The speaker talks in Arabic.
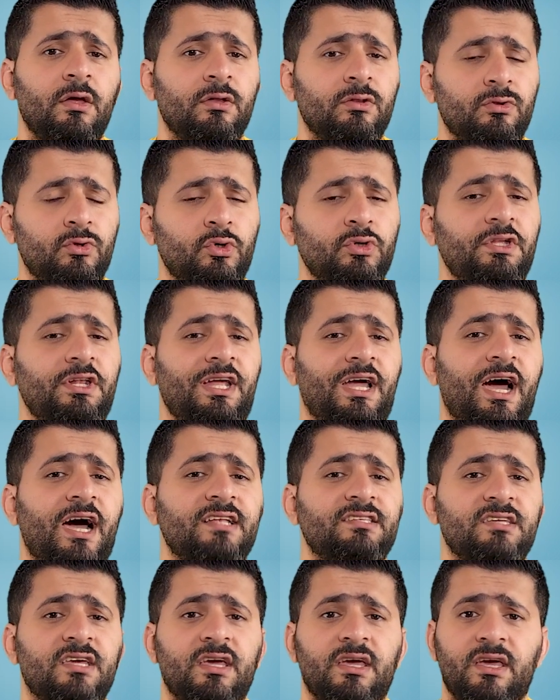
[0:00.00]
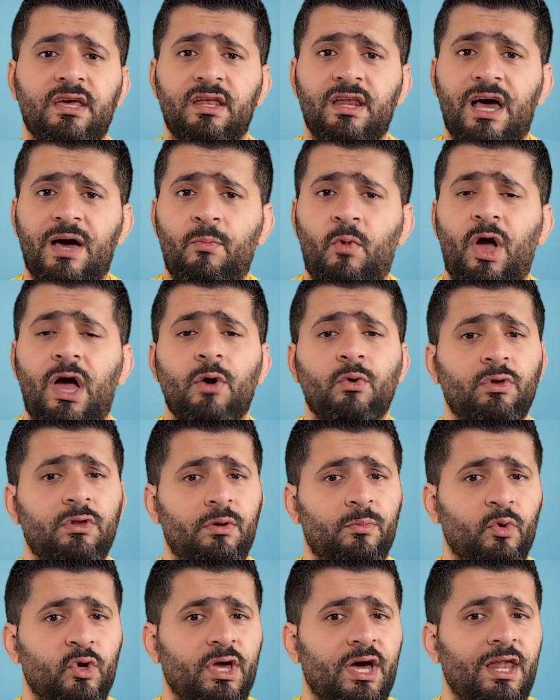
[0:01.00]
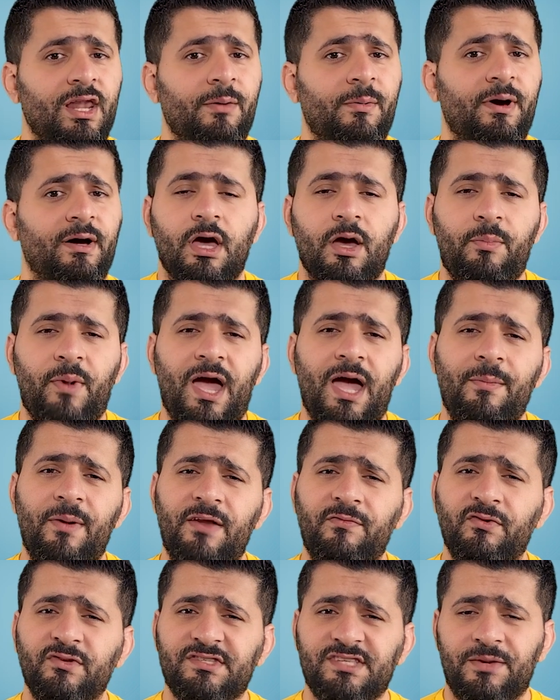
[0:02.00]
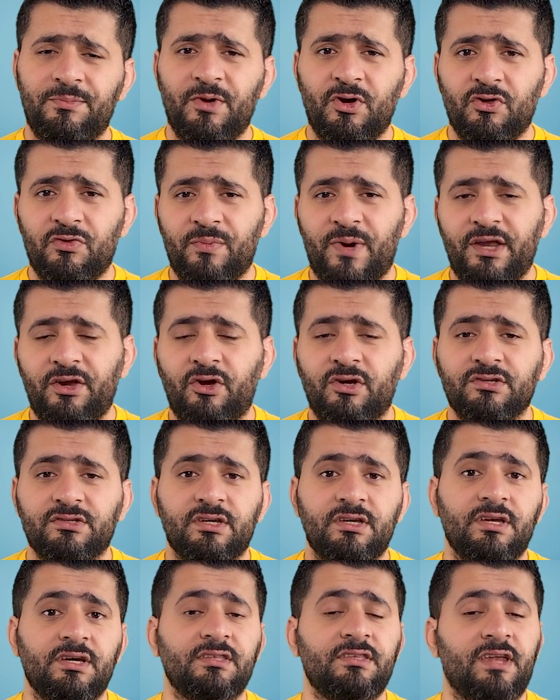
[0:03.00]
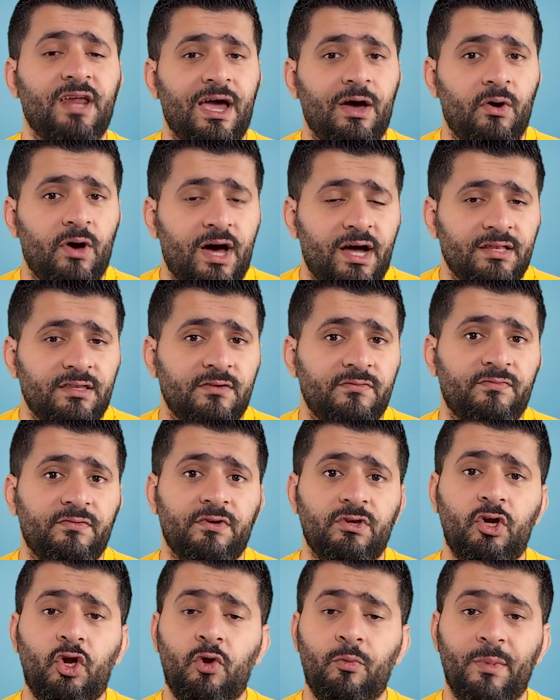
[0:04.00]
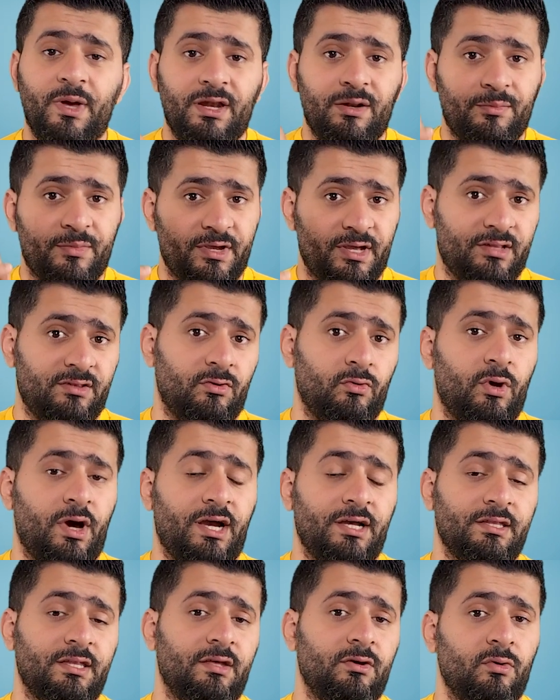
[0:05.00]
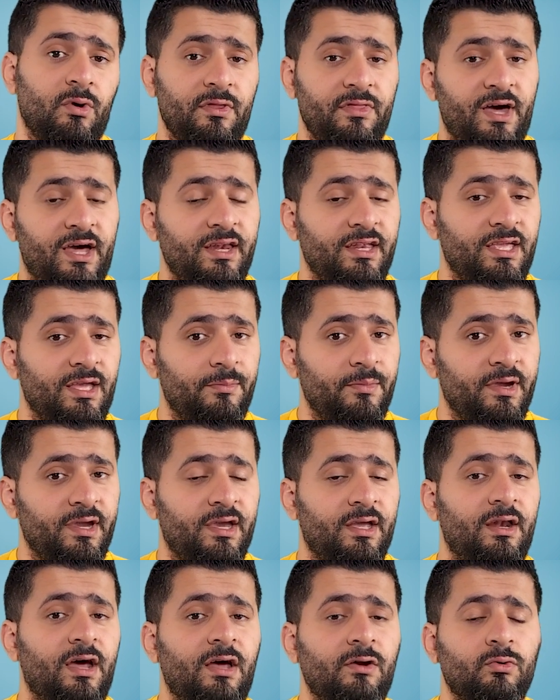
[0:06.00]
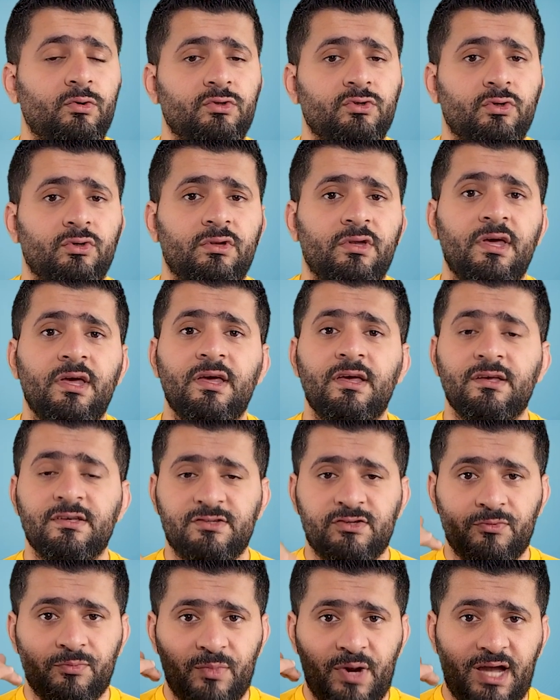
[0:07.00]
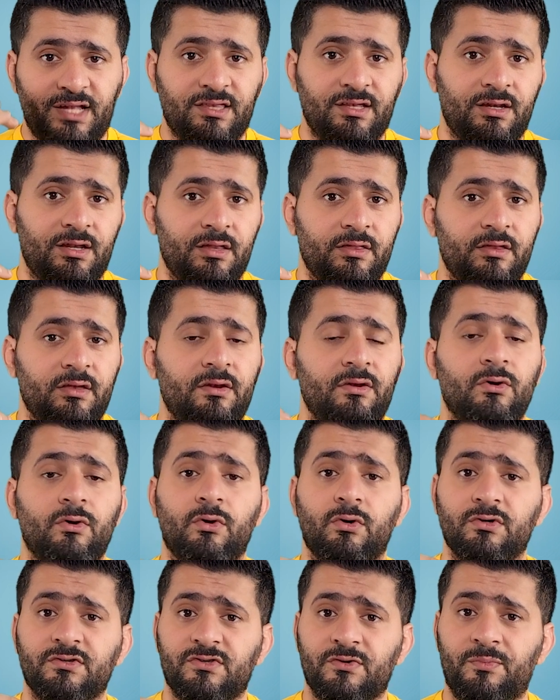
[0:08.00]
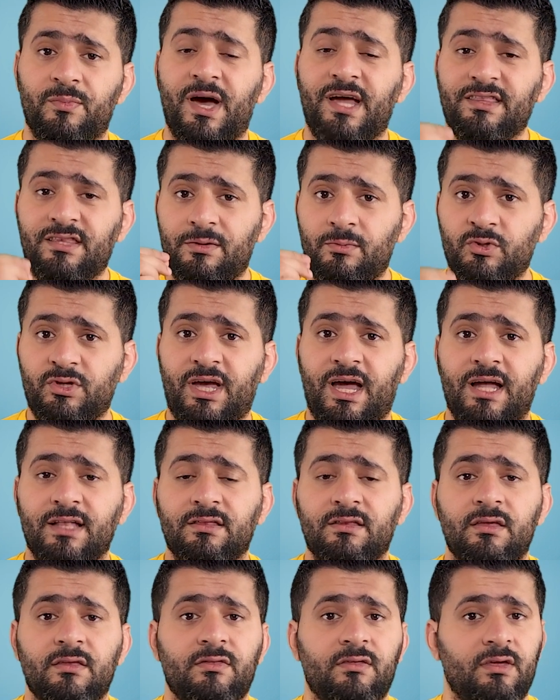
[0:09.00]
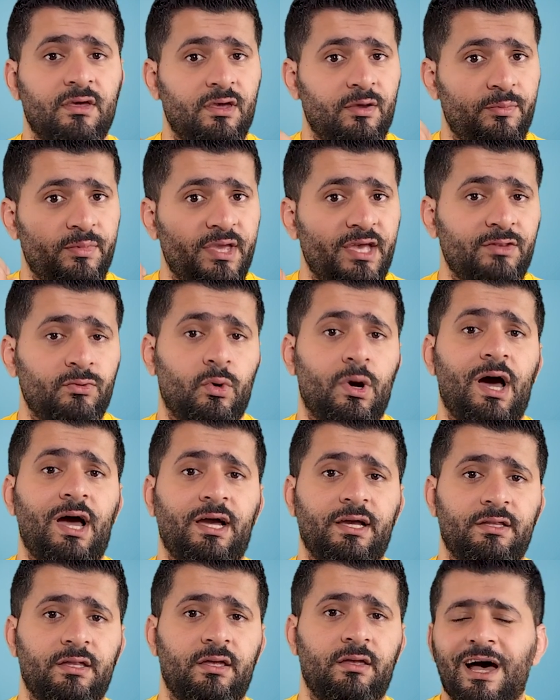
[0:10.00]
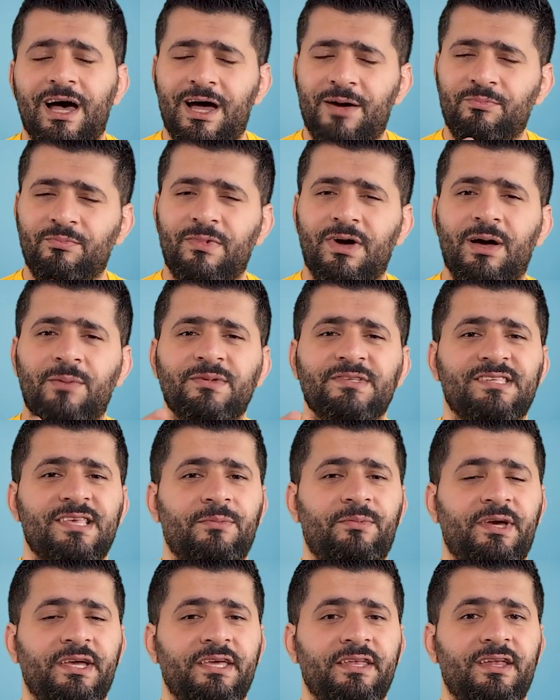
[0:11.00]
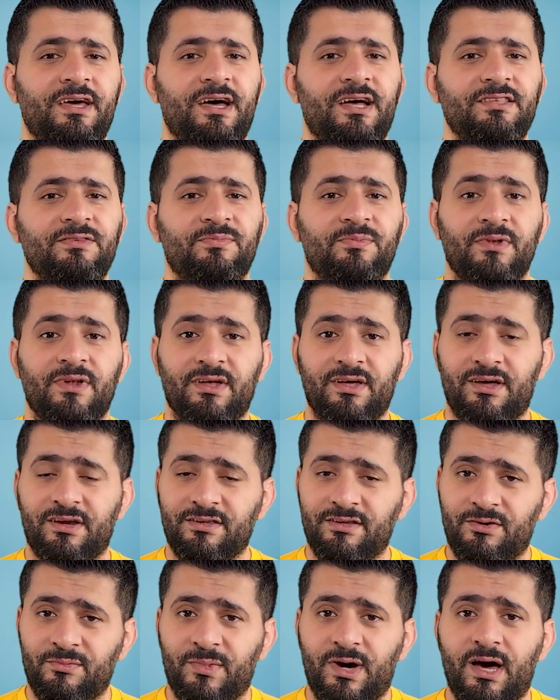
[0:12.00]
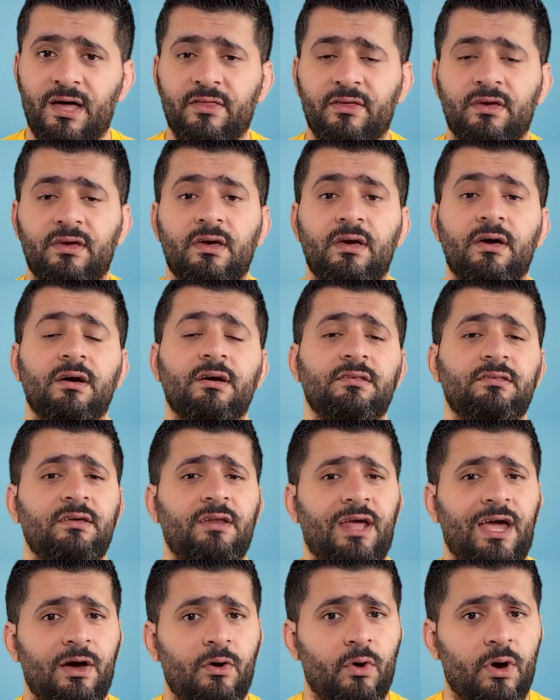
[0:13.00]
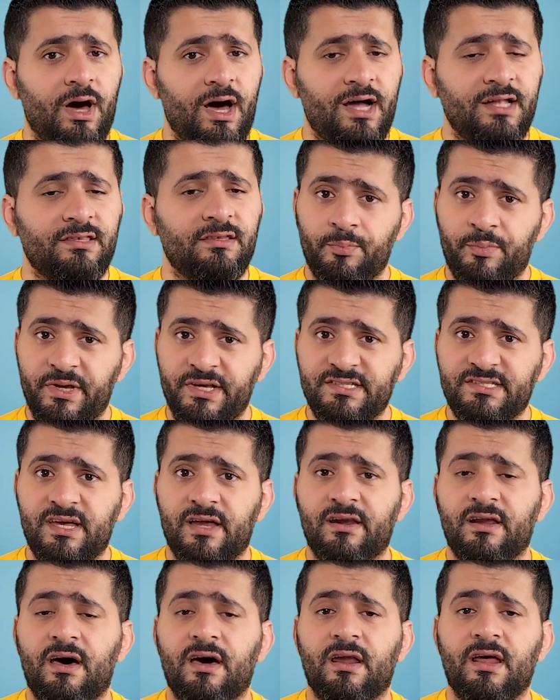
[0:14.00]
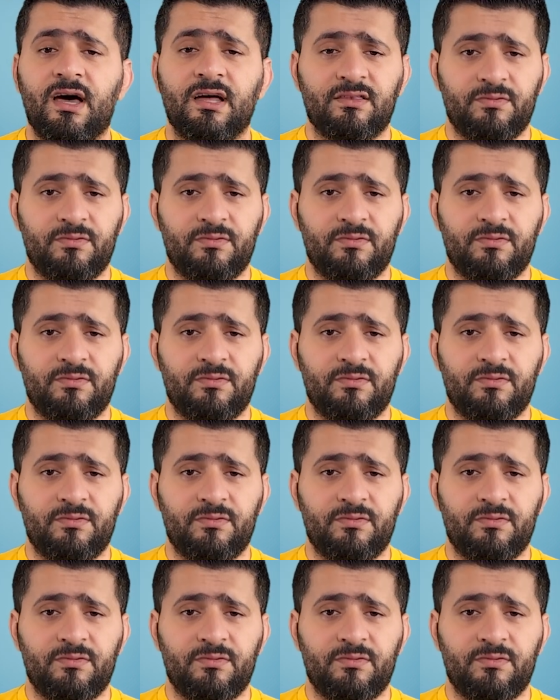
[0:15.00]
دون الحاجة إلى محول المكالمات بعام طيب، 1928 اخترعوا هاتف يحمل بيد واحدة وذلك من خلال وجود سماعة الإذن وسماعة المتحدث بيد واحدة أما بالسبعينات من القرن الماضي اخترعوا هاتف في زرارات